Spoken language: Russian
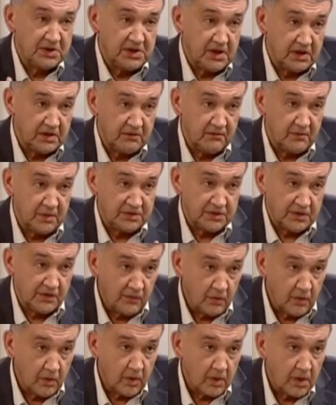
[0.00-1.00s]
к дядям в
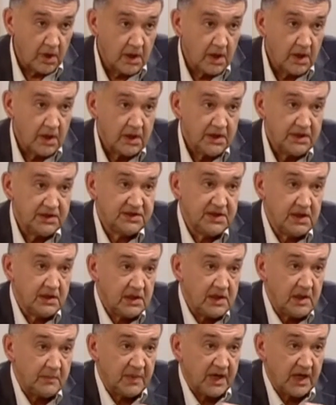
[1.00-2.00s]
Москву и
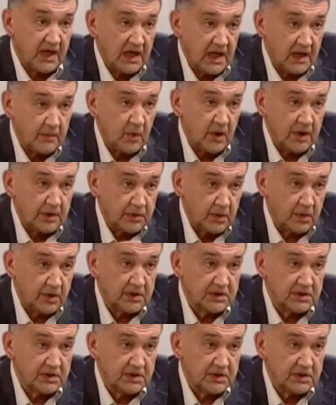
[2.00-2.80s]
сделали программу, которая